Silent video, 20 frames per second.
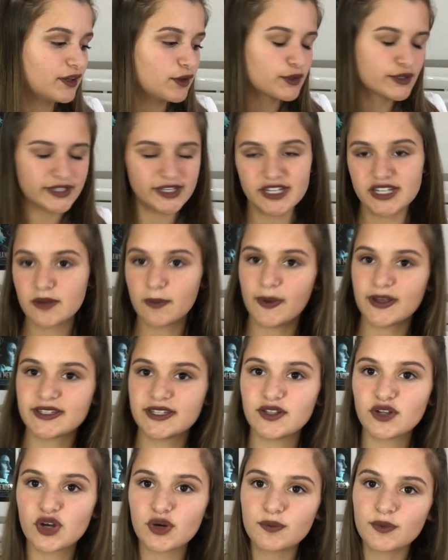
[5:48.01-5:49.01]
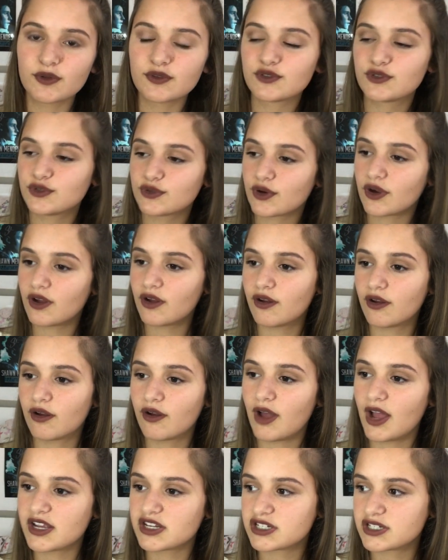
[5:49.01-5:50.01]
Aussi, j'ai passé une commande sur
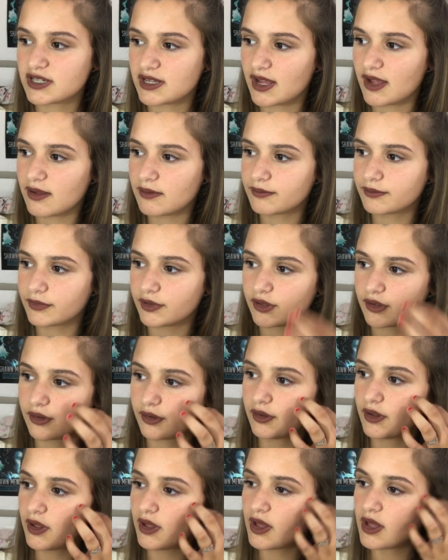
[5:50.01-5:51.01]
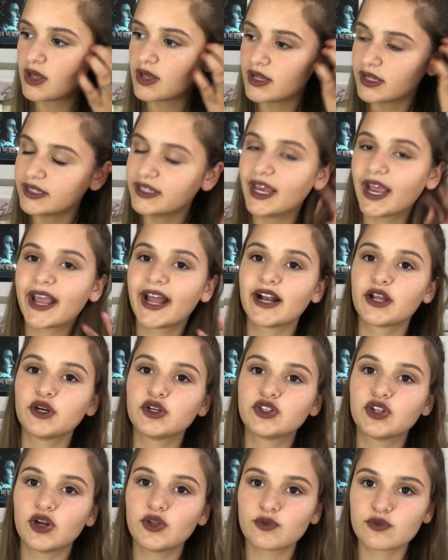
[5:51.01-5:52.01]
H&M il y a
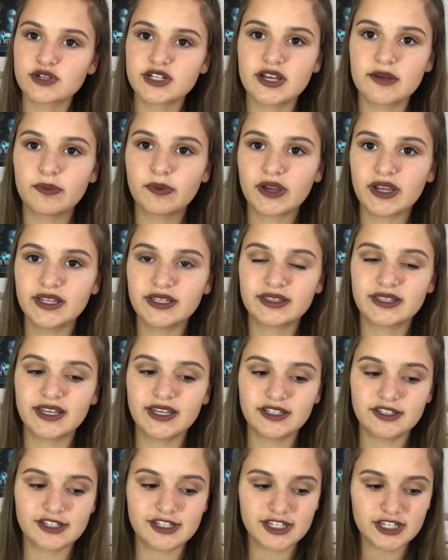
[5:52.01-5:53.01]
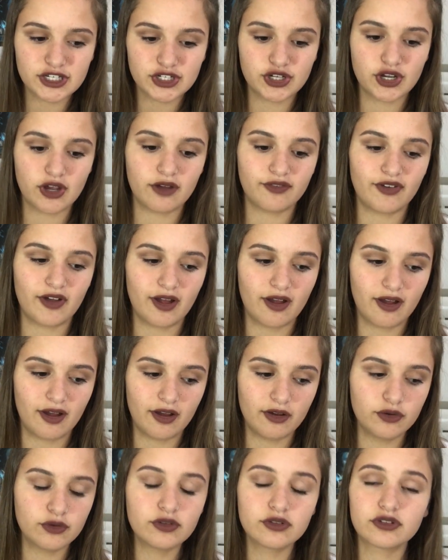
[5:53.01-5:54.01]
quelques temps. Donc j'ai pris des t-shirts, enfin
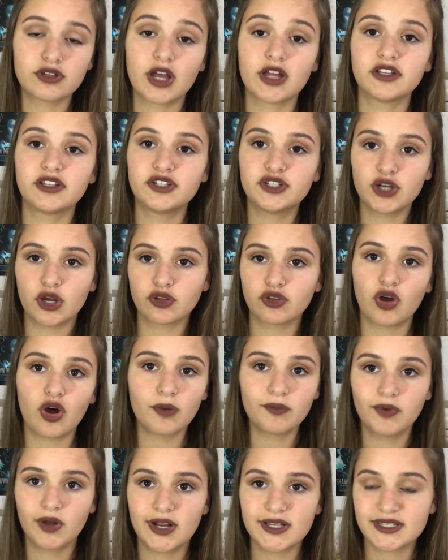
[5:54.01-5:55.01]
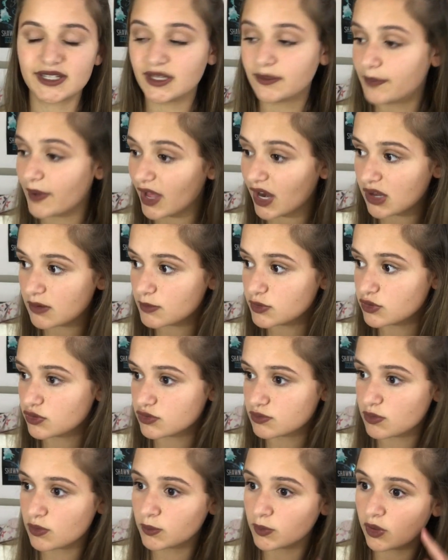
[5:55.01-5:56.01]
un t-shirt robe, voilà, c'est hyper la mode en
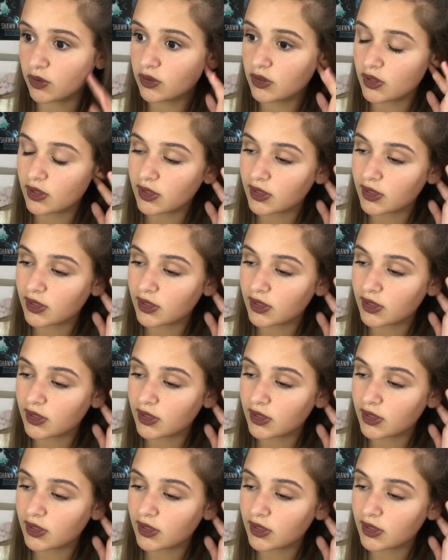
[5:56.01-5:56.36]
ce moment.